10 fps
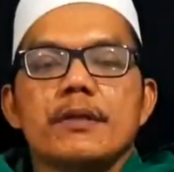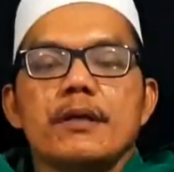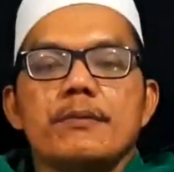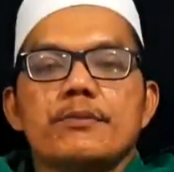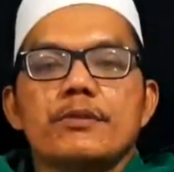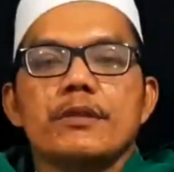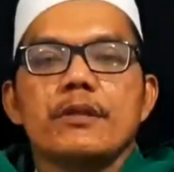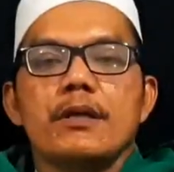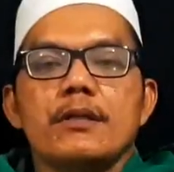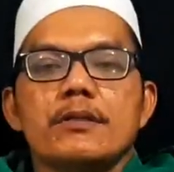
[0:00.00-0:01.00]

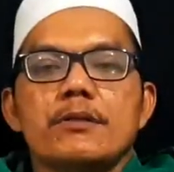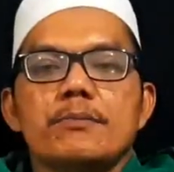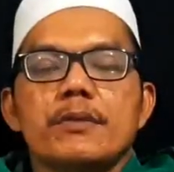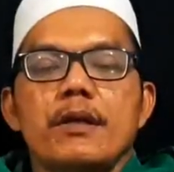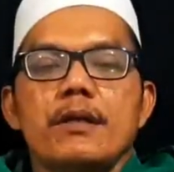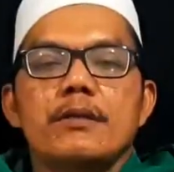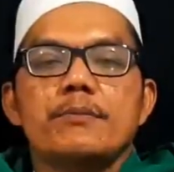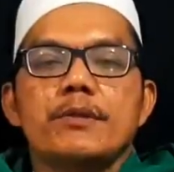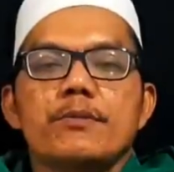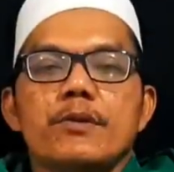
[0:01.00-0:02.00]
Alhamdulillahi rabbil
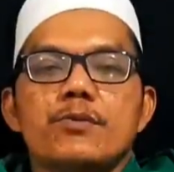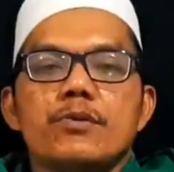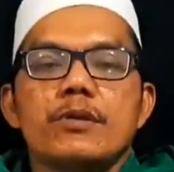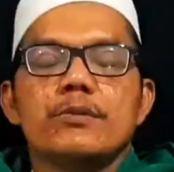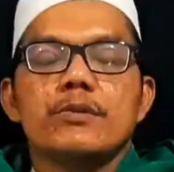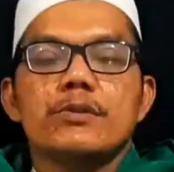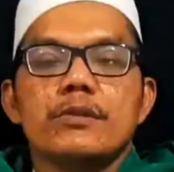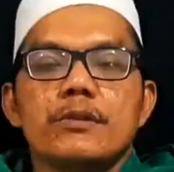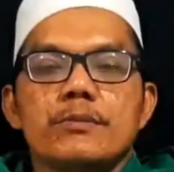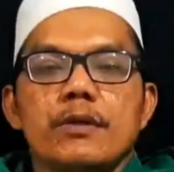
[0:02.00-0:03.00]
alamin wassalatu
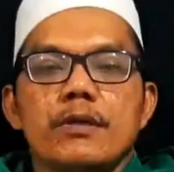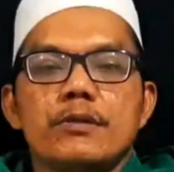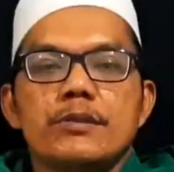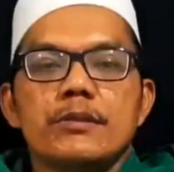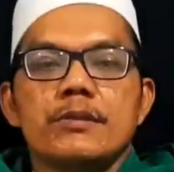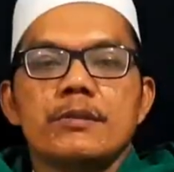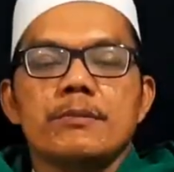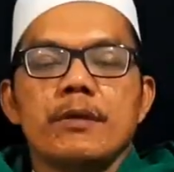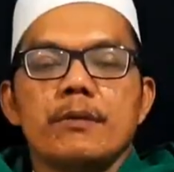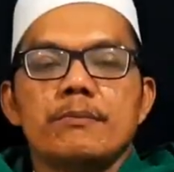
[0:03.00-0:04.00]
wassalamu ala sayyidina
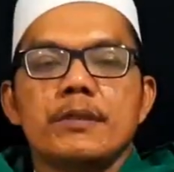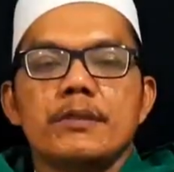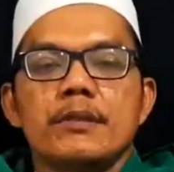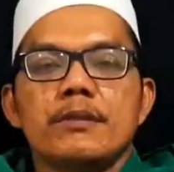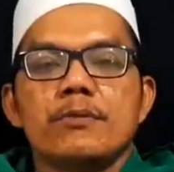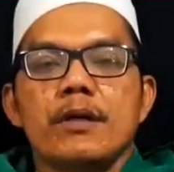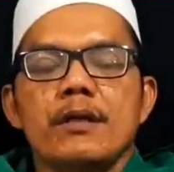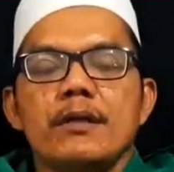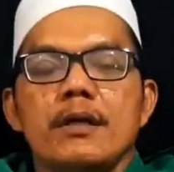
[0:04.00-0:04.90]
Muhammadin wa ala